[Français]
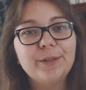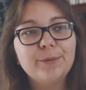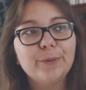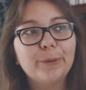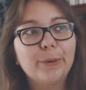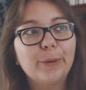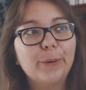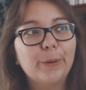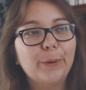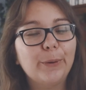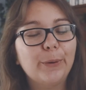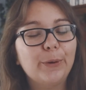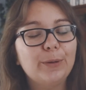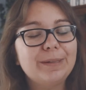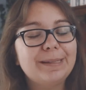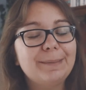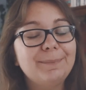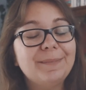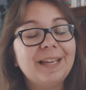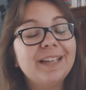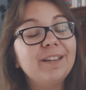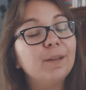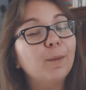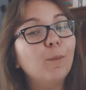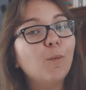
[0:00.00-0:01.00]
Donc, euh, c'est
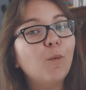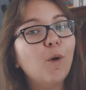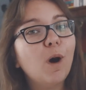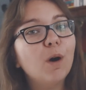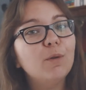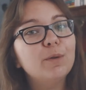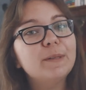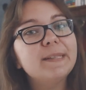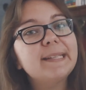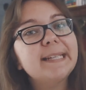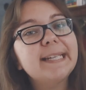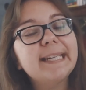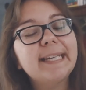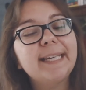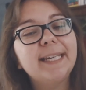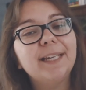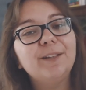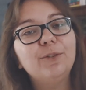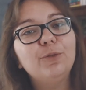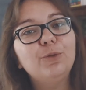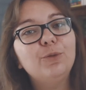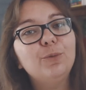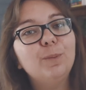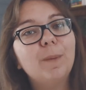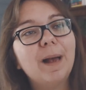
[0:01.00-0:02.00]
peut-être moi aussi qui ai
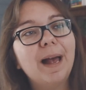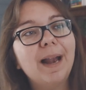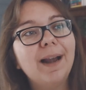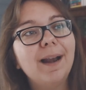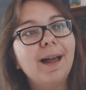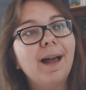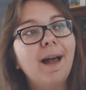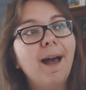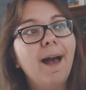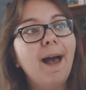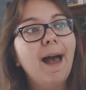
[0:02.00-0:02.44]
du mal